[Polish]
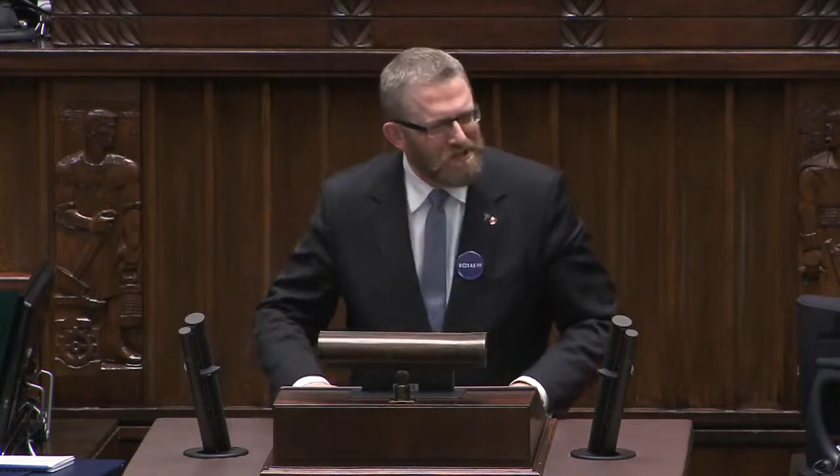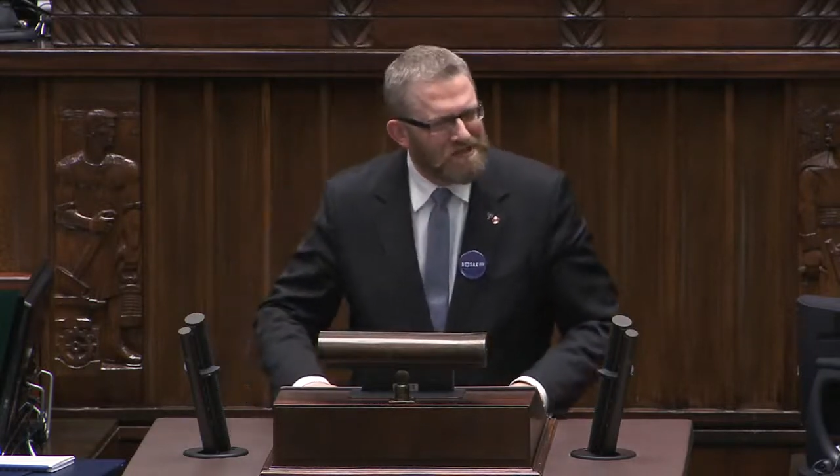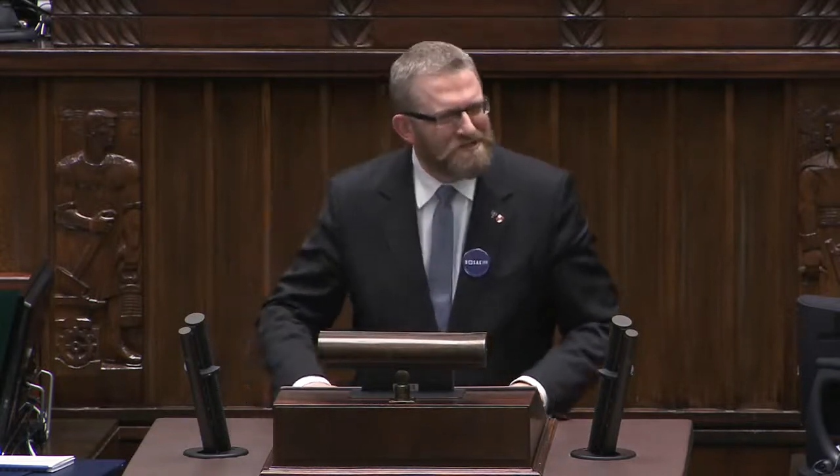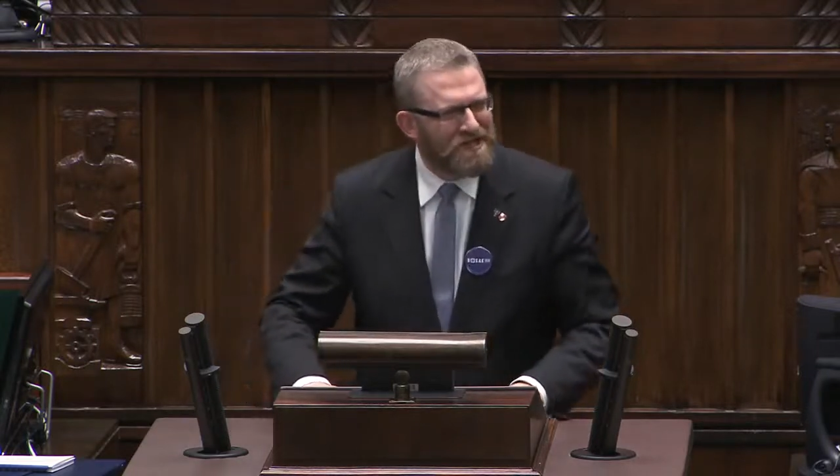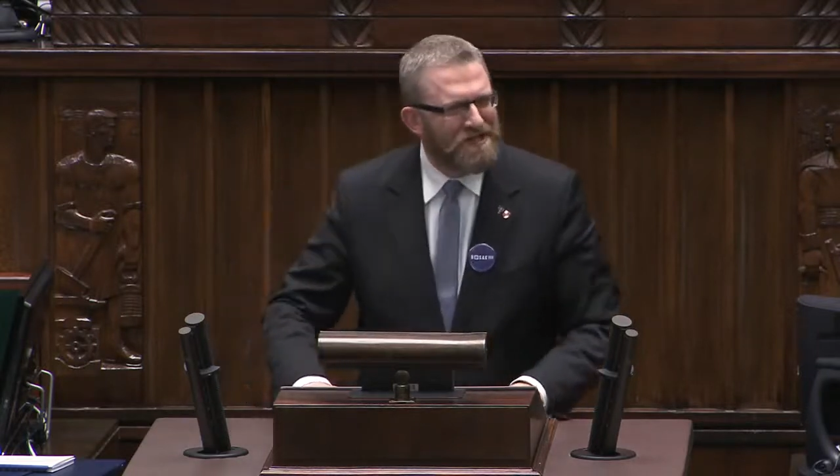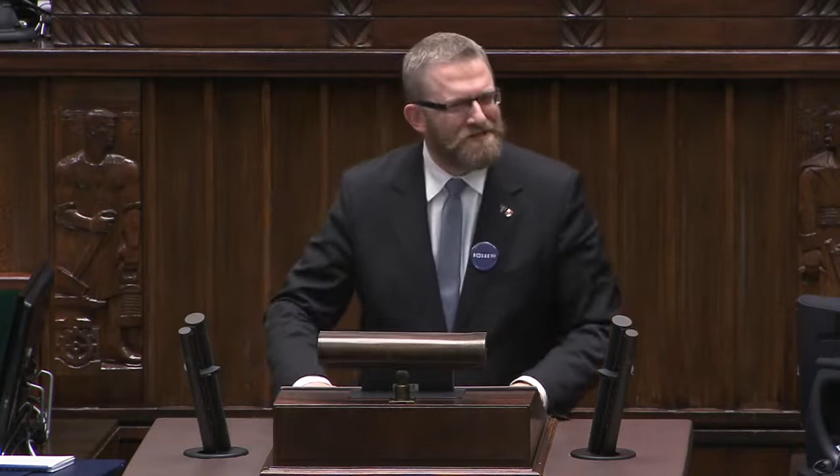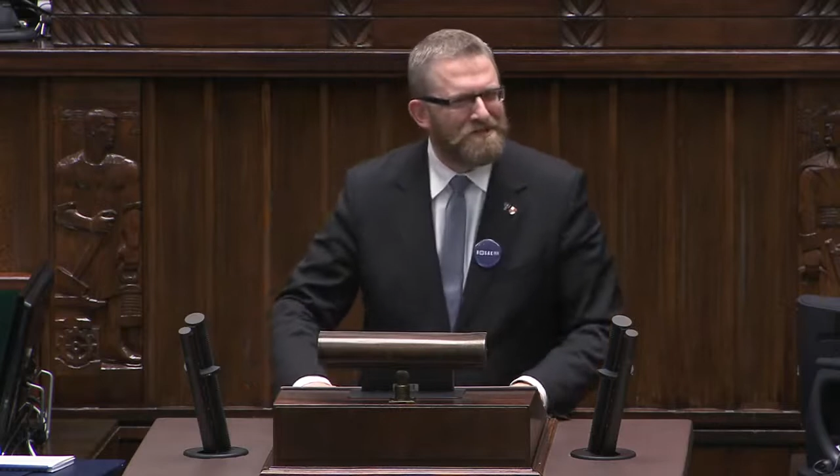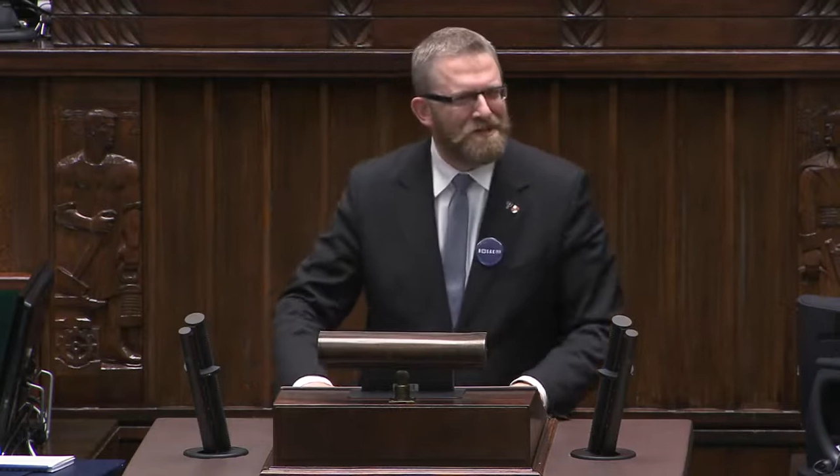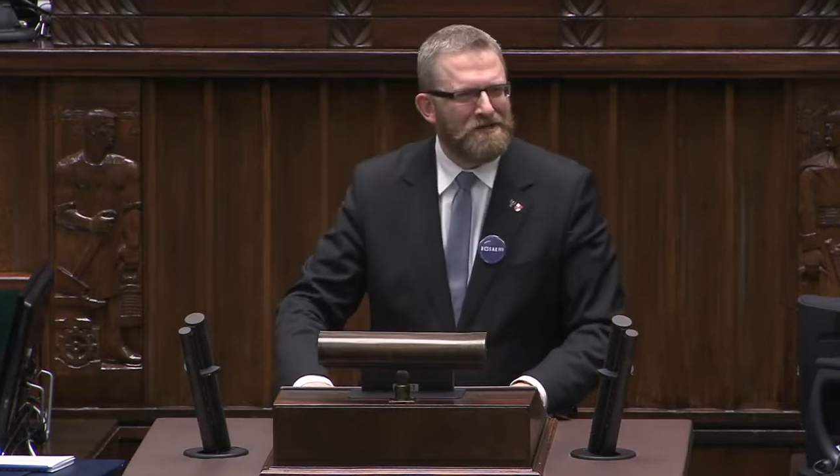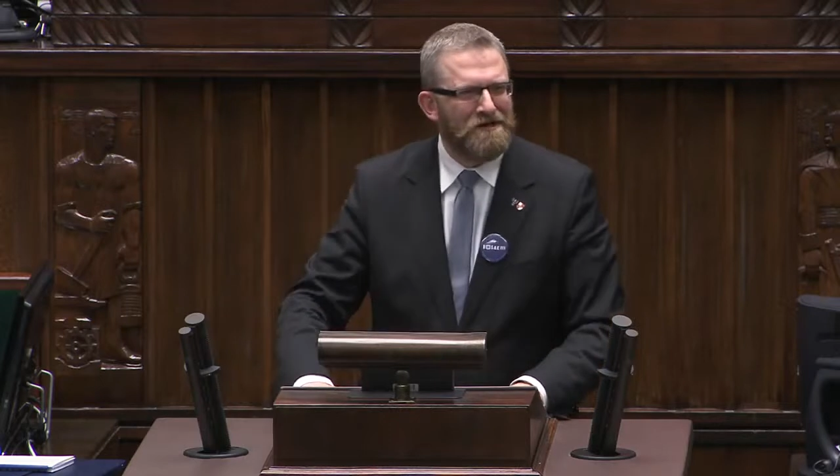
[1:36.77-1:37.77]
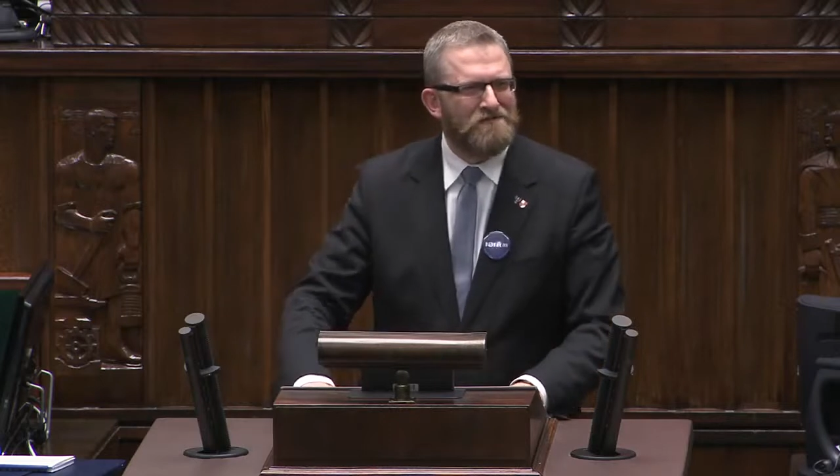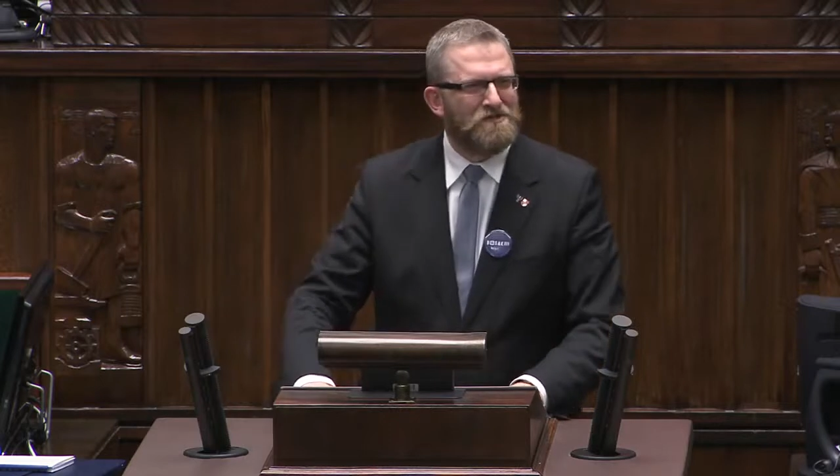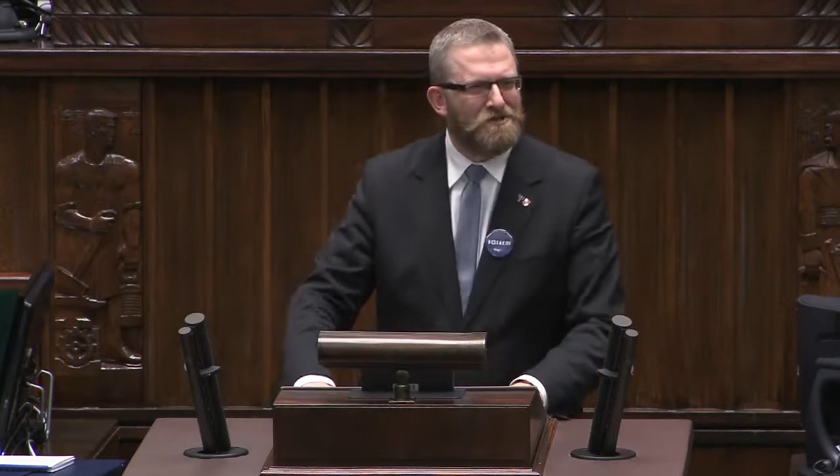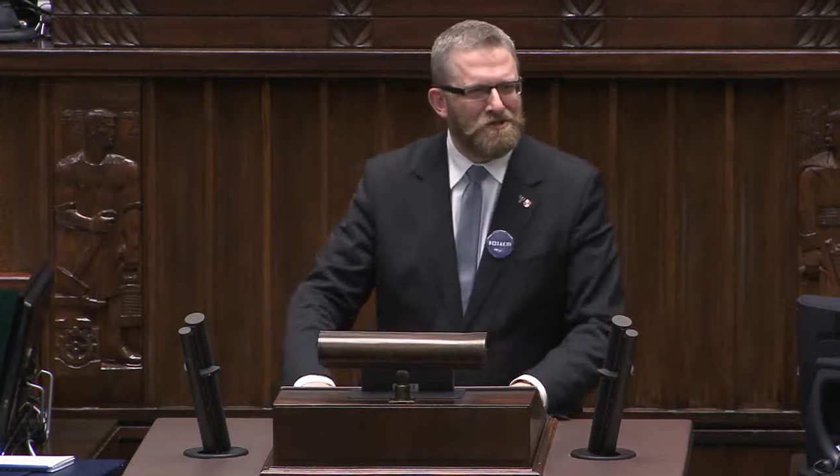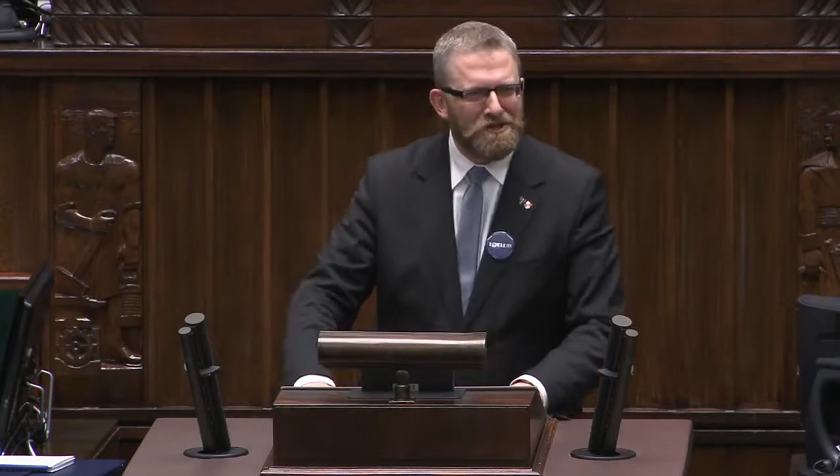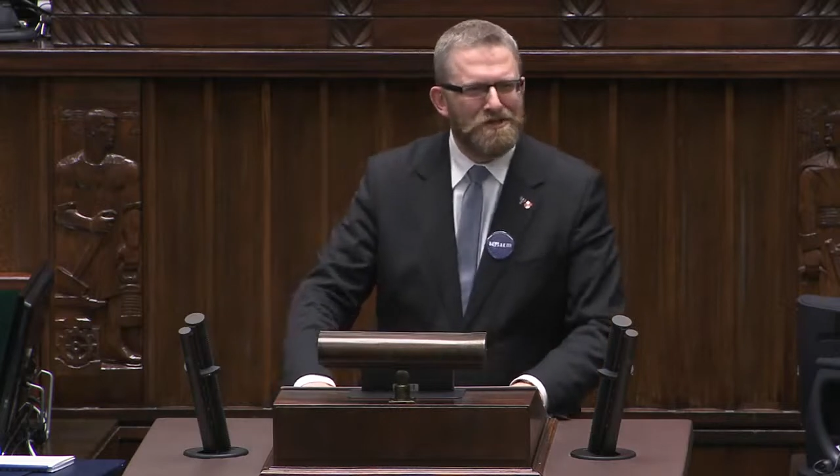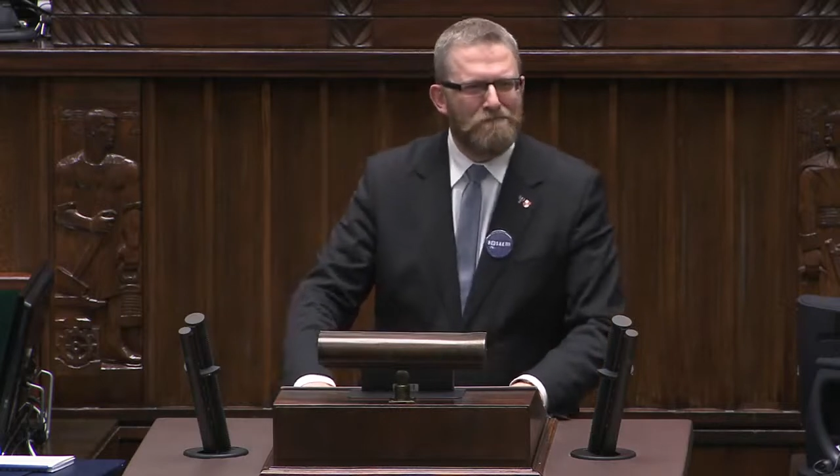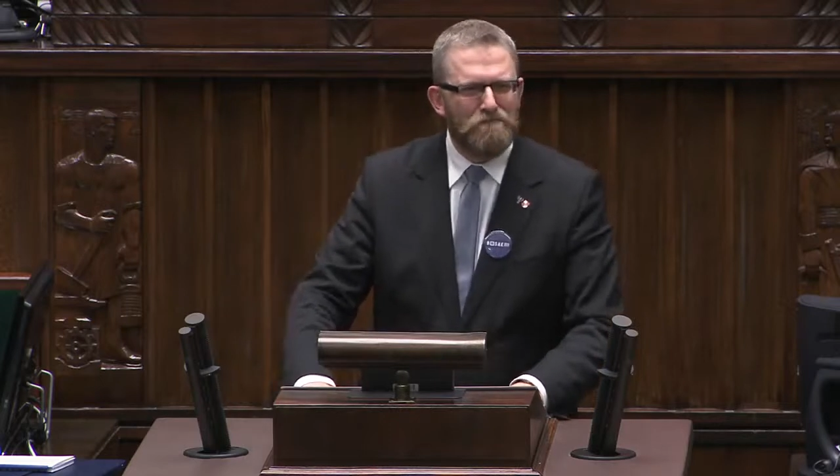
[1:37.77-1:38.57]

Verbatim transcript: zalecenia w życie na